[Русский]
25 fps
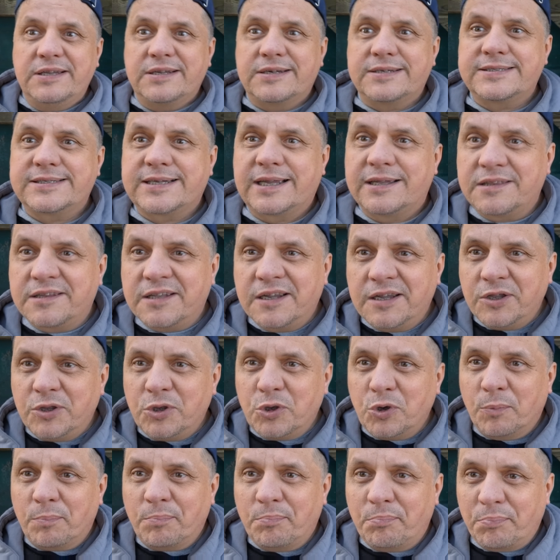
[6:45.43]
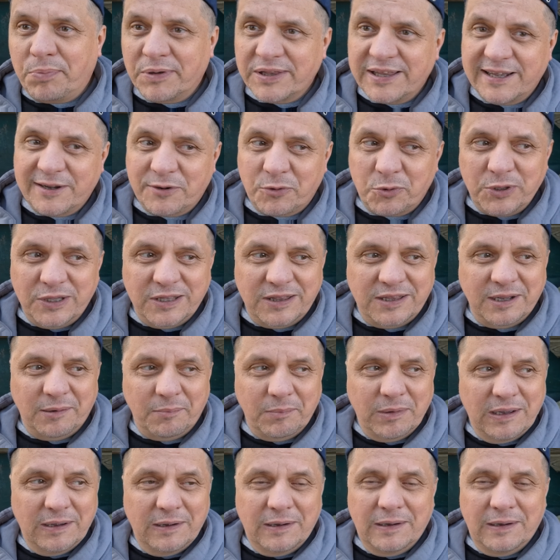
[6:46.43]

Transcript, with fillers: и раскатаю ее по дороге там